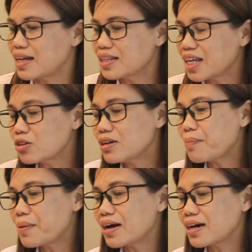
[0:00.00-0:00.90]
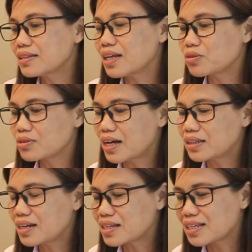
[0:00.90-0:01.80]
At eto, napakaganda nung
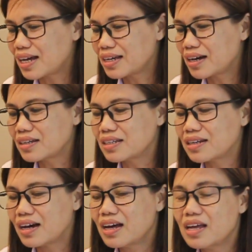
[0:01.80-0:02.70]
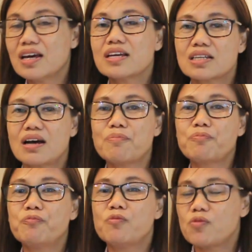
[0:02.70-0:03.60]
ating nasilayan kanina
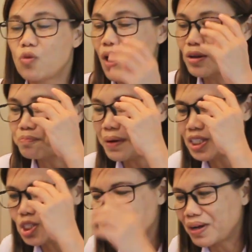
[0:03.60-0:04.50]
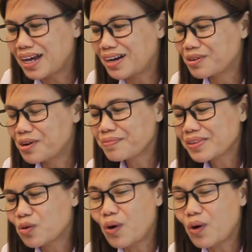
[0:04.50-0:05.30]
sa one page pa lang, no?